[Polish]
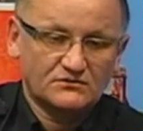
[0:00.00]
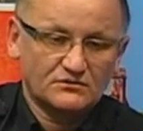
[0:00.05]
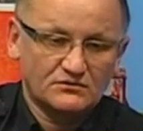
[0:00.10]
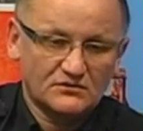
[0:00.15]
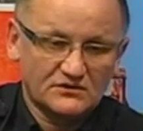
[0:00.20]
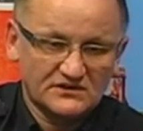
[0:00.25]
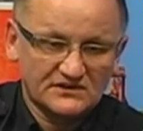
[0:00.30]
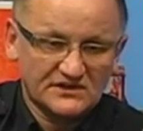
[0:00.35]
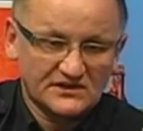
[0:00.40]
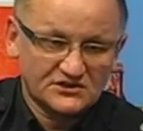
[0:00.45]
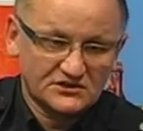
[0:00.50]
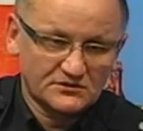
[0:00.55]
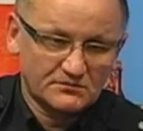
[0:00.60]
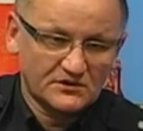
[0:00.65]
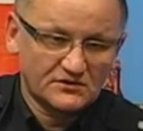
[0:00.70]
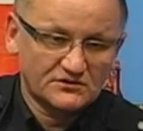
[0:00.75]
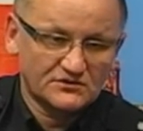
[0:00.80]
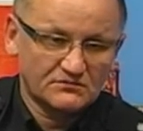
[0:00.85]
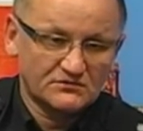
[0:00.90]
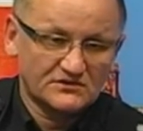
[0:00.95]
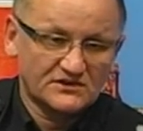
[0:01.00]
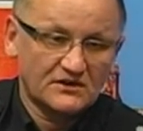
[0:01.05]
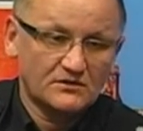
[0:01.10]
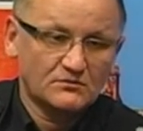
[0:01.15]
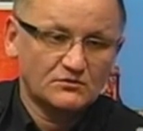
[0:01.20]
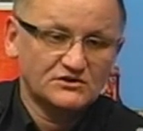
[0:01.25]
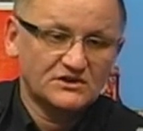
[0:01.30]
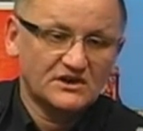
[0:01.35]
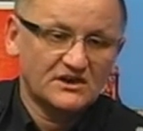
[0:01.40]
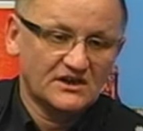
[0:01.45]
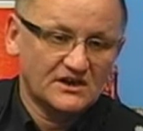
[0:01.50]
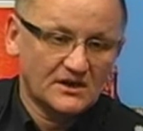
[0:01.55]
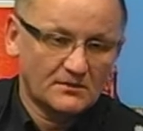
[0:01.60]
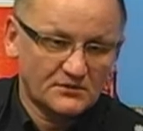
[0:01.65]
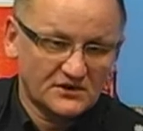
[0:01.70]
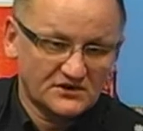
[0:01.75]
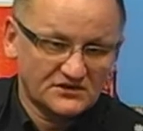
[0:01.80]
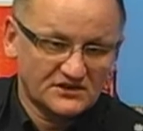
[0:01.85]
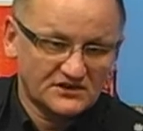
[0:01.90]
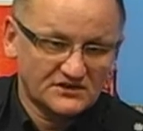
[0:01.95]
który zatrzymał się celem udzielenia
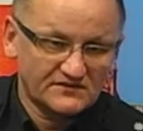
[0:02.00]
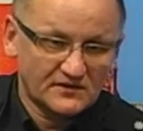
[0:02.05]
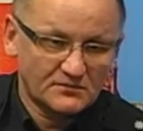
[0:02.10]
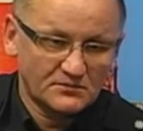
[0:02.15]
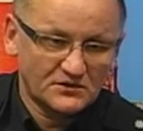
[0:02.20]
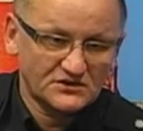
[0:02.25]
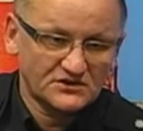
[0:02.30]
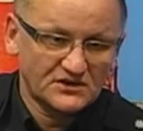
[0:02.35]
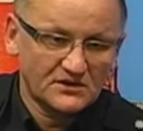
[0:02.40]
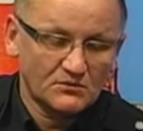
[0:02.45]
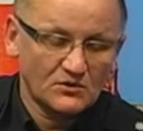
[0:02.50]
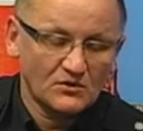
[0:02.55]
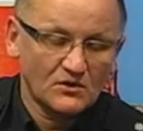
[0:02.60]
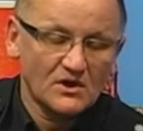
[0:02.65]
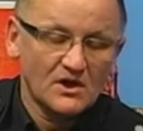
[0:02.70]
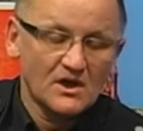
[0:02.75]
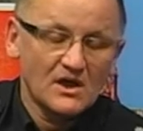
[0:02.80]
pierwszeństwa pieszemu